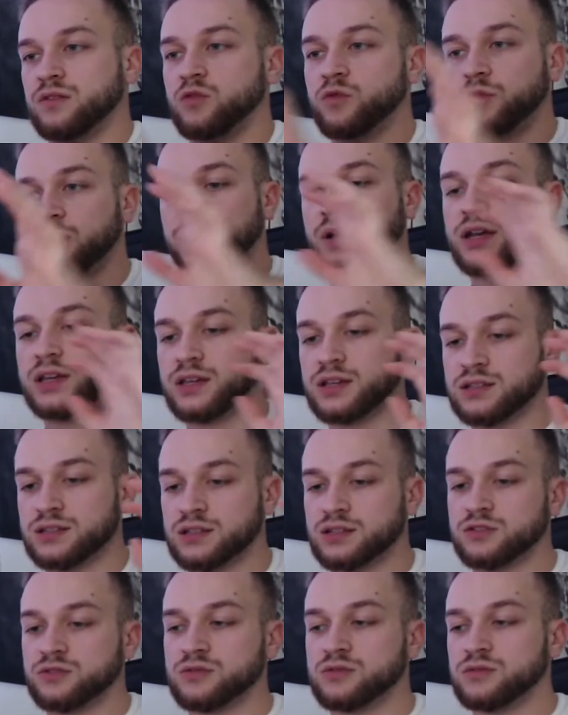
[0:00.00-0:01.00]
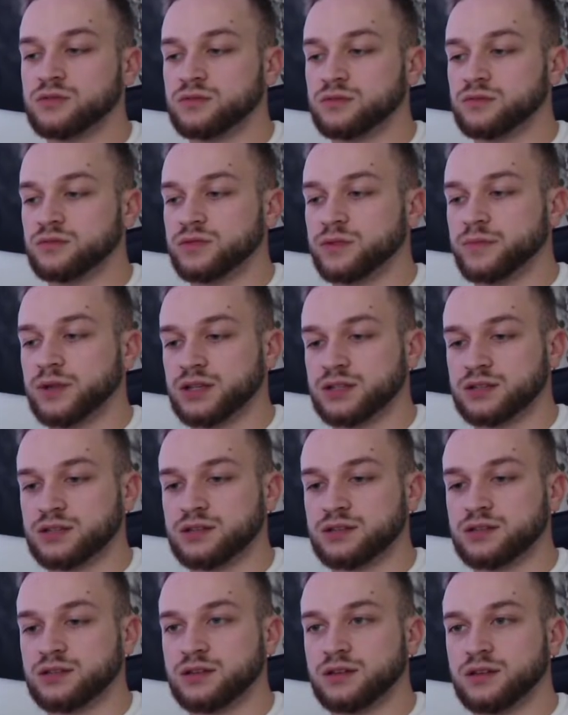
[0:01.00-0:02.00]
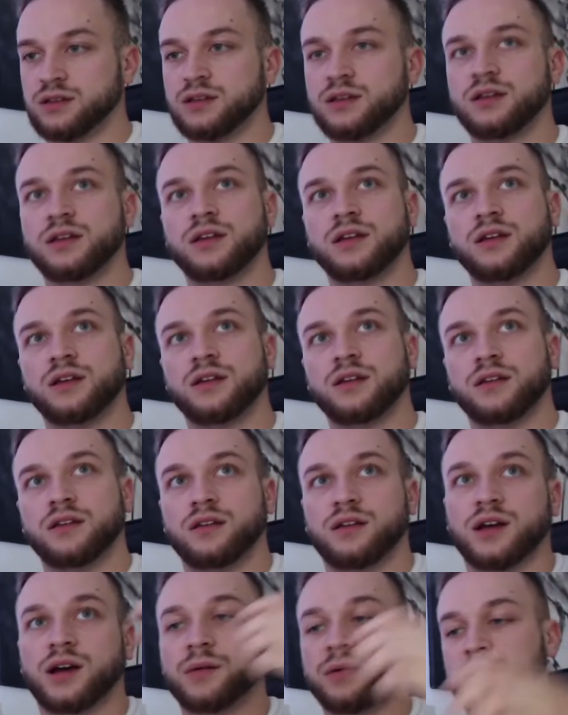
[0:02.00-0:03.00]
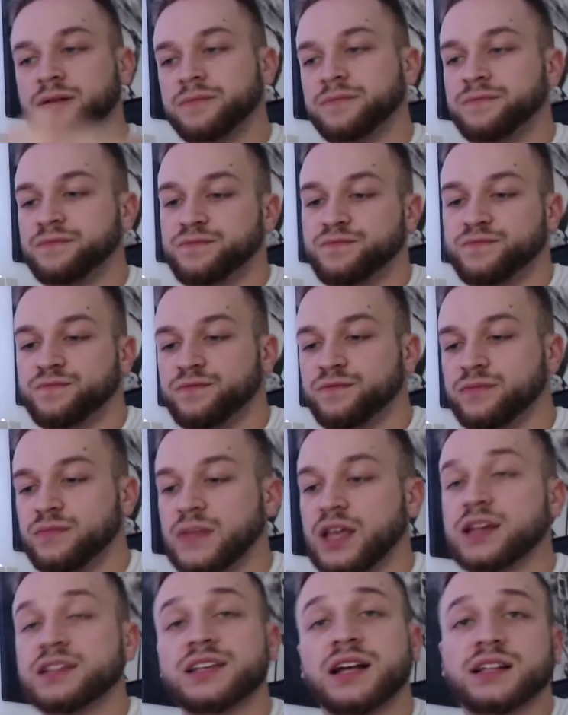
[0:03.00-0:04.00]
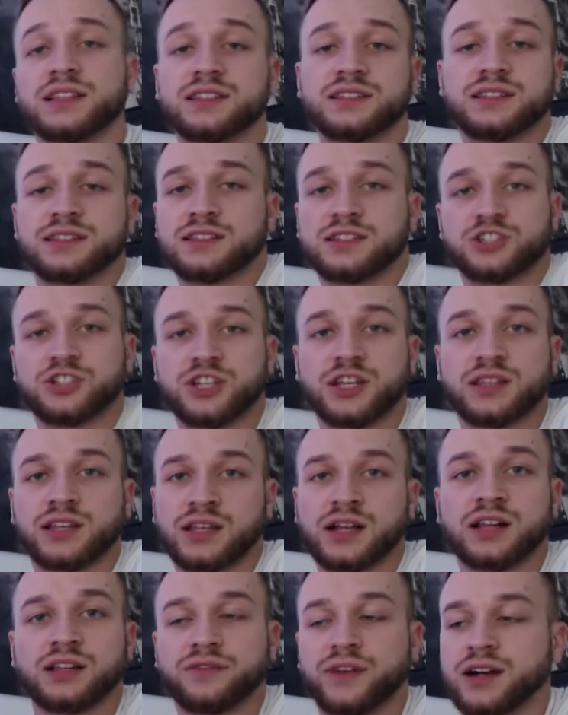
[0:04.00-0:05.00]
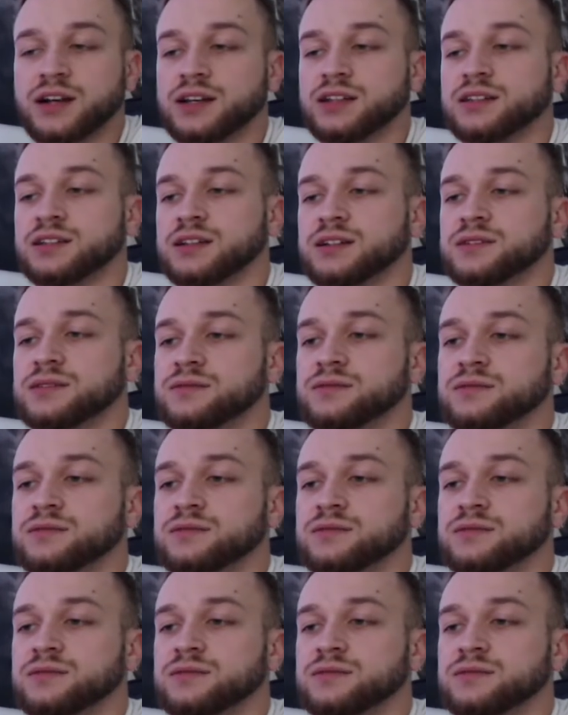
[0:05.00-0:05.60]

Wobei jetzt hier so passt es. Aber der ist halt, steht dann halt wackelig da.